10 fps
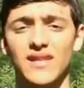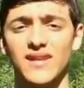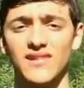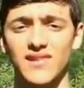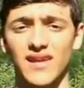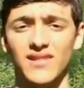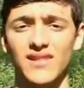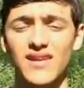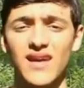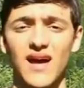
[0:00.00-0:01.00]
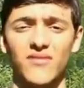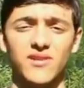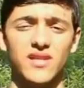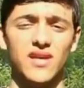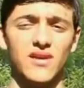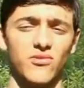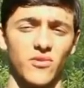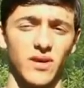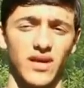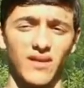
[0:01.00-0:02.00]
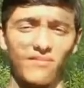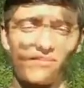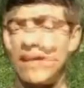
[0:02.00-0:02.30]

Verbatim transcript: altri insetti, afidi e formiche.